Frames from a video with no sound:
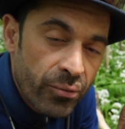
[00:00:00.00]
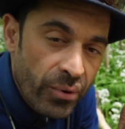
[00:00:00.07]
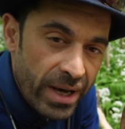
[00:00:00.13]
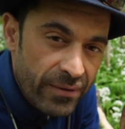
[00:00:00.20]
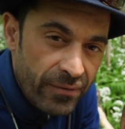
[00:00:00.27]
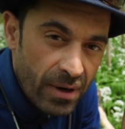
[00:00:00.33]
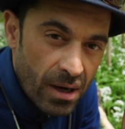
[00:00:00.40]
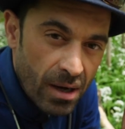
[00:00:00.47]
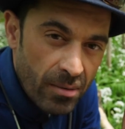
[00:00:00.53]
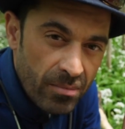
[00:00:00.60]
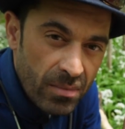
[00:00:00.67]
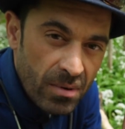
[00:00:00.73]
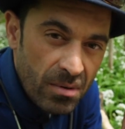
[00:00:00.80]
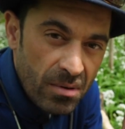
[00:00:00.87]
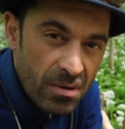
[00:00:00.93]
Vor etwa
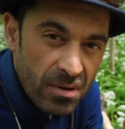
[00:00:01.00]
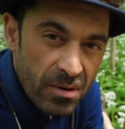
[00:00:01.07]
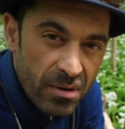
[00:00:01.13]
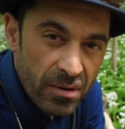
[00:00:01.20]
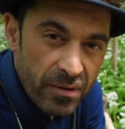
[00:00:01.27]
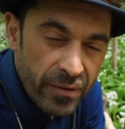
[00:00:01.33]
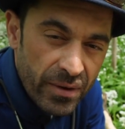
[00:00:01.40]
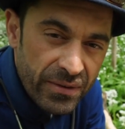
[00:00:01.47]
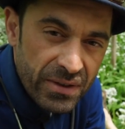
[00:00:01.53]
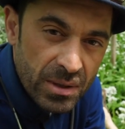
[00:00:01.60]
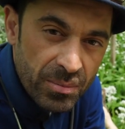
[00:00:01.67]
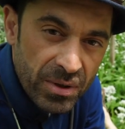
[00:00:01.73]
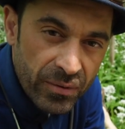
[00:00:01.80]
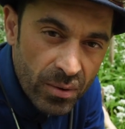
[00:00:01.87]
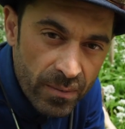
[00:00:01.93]

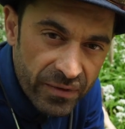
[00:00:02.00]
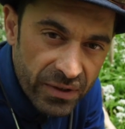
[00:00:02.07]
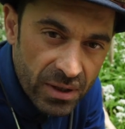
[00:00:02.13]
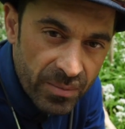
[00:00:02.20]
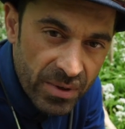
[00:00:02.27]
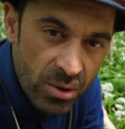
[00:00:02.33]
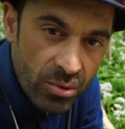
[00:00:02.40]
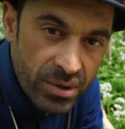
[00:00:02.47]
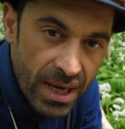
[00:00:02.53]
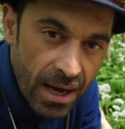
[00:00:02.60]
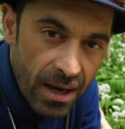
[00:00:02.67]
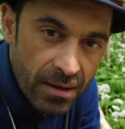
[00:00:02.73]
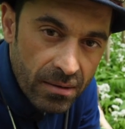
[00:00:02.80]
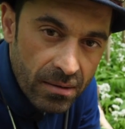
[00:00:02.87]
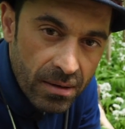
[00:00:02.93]
40 bis 50 Millionen
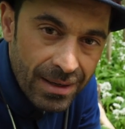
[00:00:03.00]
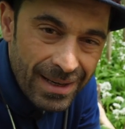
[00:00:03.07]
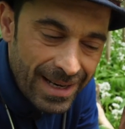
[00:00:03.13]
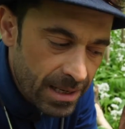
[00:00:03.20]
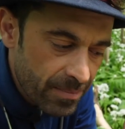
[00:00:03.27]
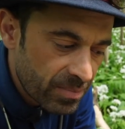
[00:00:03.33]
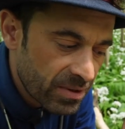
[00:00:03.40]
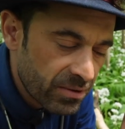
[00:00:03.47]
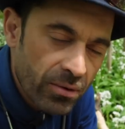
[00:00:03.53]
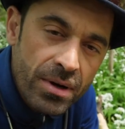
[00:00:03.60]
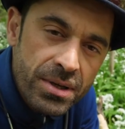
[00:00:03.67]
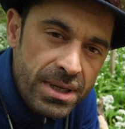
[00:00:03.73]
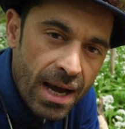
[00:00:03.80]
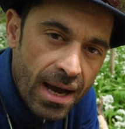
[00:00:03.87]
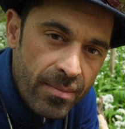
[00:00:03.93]
Jahren lebten
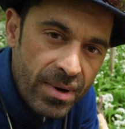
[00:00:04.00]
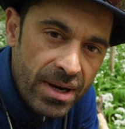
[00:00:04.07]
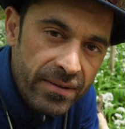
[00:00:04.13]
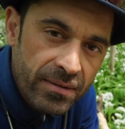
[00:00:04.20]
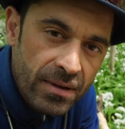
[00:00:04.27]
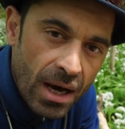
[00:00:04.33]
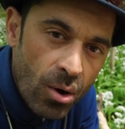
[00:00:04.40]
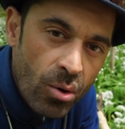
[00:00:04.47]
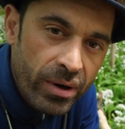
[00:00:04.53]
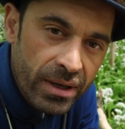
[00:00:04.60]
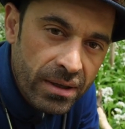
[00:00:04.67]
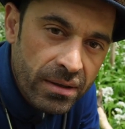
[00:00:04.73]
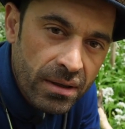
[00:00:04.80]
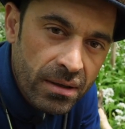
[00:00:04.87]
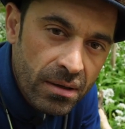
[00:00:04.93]
solche Ameisen auch
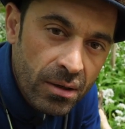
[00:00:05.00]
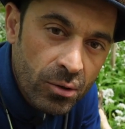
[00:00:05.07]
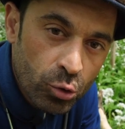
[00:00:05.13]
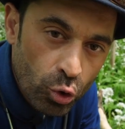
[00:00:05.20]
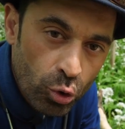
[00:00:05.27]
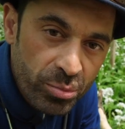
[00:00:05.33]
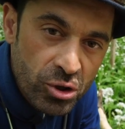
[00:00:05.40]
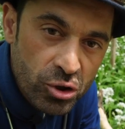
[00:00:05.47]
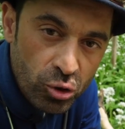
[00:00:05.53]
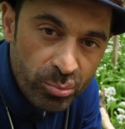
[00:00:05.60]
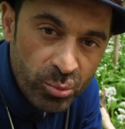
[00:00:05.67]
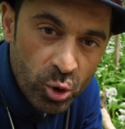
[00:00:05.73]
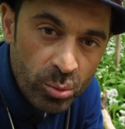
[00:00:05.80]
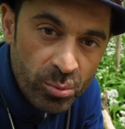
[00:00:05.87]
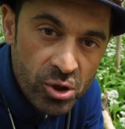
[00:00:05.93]
in den
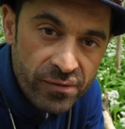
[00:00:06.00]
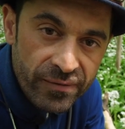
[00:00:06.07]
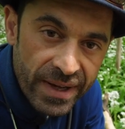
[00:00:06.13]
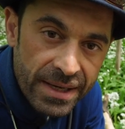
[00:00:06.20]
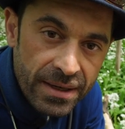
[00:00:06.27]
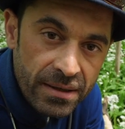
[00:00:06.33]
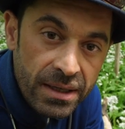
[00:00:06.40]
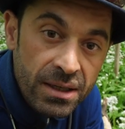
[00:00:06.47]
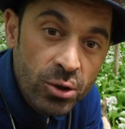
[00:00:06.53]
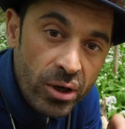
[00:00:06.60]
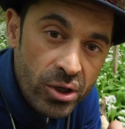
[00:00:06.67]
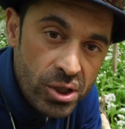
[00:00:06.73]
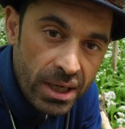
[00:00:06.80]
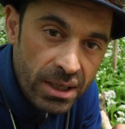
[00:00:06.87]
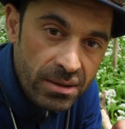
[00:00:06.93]
tropisch-subtropischen Wäldern in
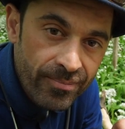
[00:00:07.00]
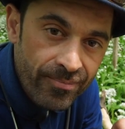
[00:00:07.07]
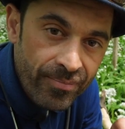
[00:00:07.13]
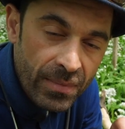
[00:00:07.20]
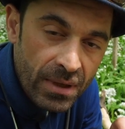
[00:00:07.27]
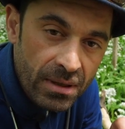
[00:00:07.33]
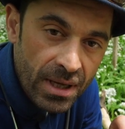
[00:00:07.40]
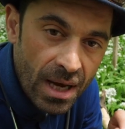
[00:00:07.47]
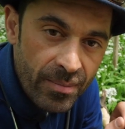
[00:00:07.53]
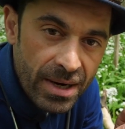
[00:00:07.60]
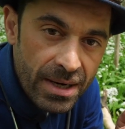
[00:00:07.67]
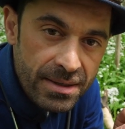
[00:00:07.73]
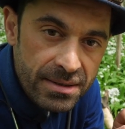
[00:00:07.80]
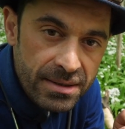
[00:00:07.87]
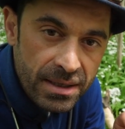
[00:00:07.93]
Deutschland.
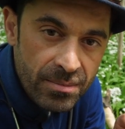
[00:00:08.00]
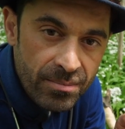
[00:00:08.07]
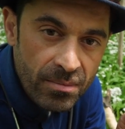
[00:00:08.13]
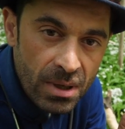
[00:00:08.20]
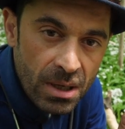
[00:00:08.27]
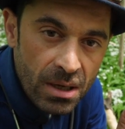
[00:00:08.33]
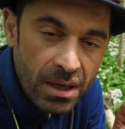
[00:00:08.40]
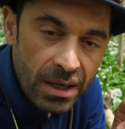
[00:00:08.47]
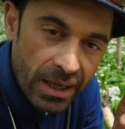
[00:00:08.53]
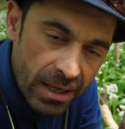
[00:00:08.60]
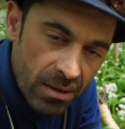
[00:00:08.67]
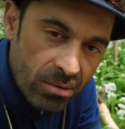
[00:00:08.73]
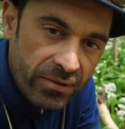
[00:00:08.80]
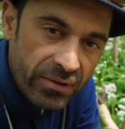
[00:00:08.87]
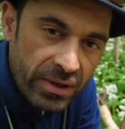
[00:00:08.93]
Damals im
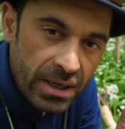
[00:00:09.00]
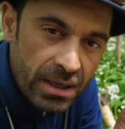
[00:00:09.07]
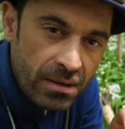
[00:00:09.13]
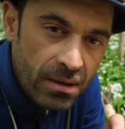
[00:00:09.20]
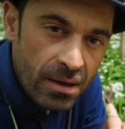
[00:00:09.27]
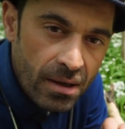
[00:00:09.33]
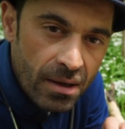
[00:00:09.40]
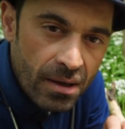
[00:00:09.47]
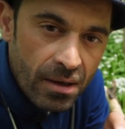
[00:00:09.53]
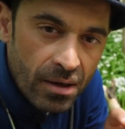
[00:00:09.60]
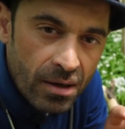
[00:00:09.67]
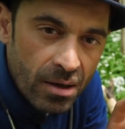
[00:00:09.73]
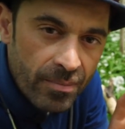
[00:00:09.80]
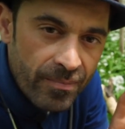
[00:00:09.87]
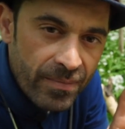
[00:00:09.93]
Eozän
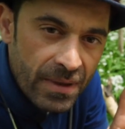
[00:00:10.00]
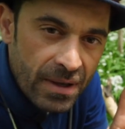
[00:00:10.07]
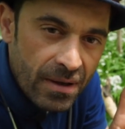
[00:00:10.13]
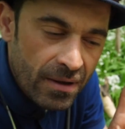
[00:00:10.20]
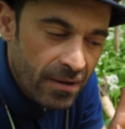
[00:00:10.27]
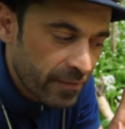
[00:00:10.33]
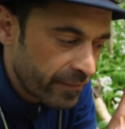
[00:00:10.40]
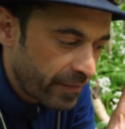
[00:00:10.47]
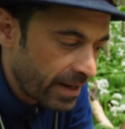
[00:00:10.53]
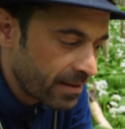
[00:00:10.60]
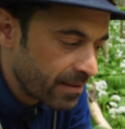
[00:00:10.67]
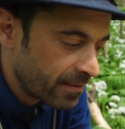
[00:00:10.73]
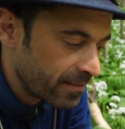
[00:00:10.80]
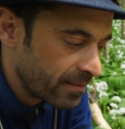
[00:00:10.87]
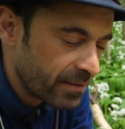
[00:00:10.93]
ähm,
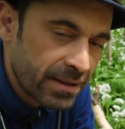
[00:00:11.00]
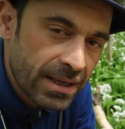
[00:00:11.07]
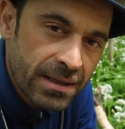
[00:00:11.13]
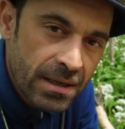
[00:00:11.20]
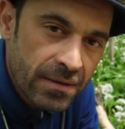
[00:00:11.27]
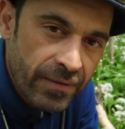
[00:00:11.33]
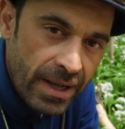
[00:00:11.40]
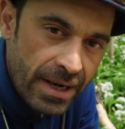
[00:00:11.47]
fanden sie sich in den